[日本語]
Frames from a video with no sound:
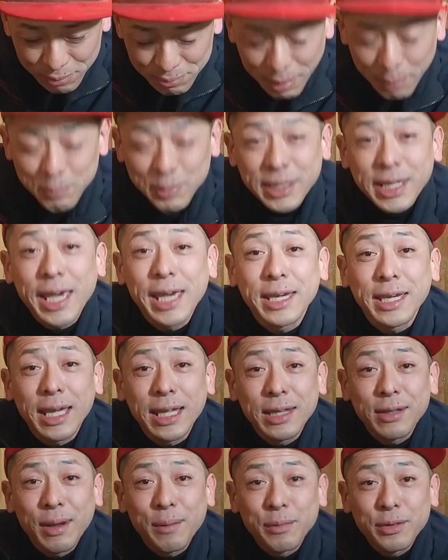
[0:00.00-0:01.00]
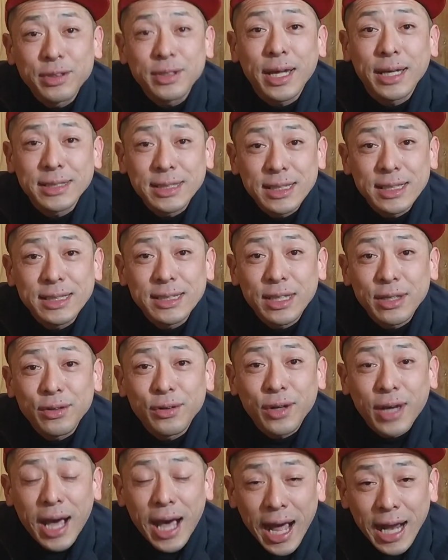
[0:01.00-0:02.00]
まあ、未経験では難しいっていう
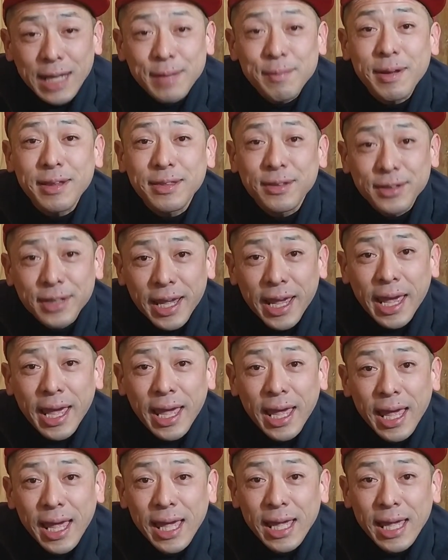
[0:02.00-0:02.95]
のがありますので